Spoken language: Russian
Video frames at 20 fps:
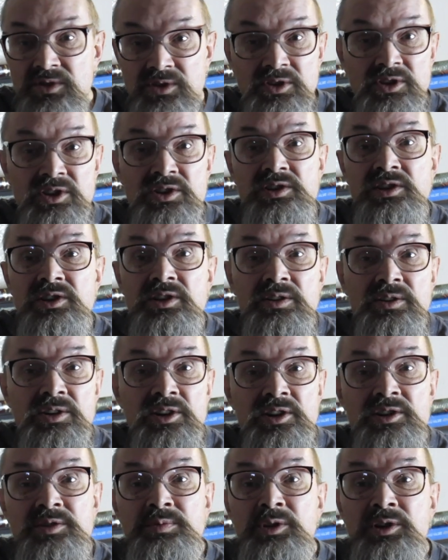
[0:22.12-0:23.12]
если
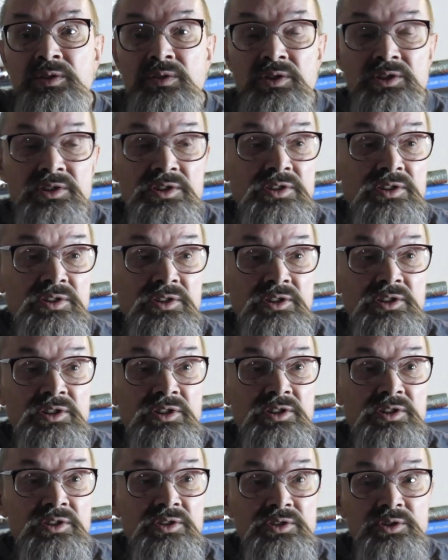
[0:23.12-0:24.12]
рассматривать их
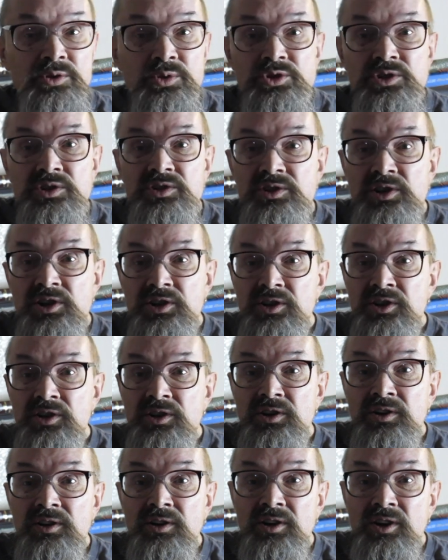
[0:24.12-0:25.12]
с точки
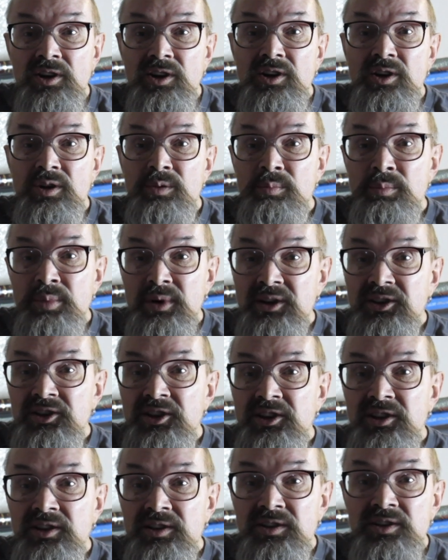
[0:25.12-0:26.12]
зрения
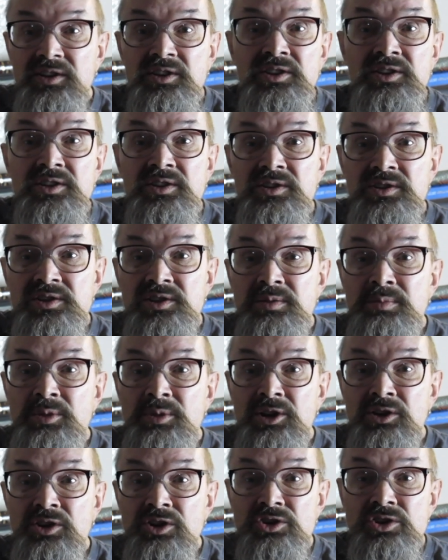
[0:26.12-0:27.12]
быта и
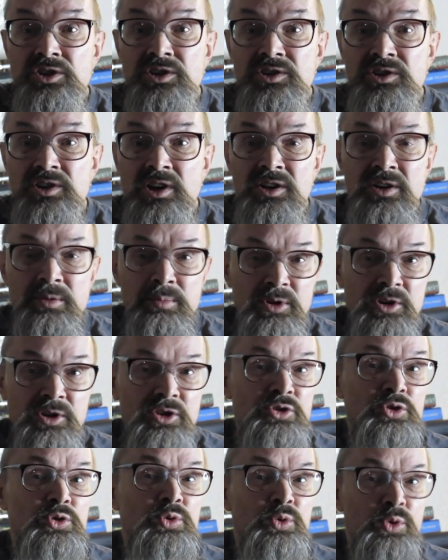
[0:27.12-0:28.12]
семейной жизни, они были
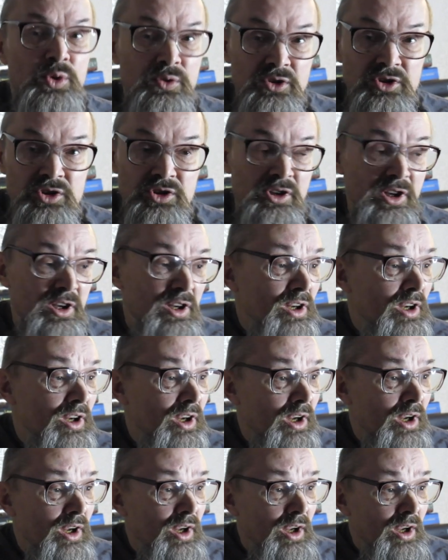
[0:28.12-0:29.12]
чудовищны.
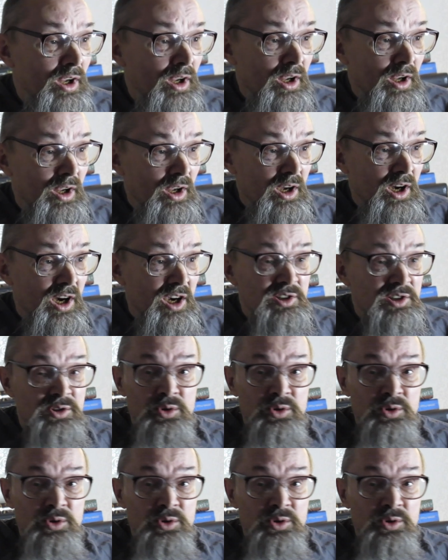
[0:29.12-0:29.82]
А с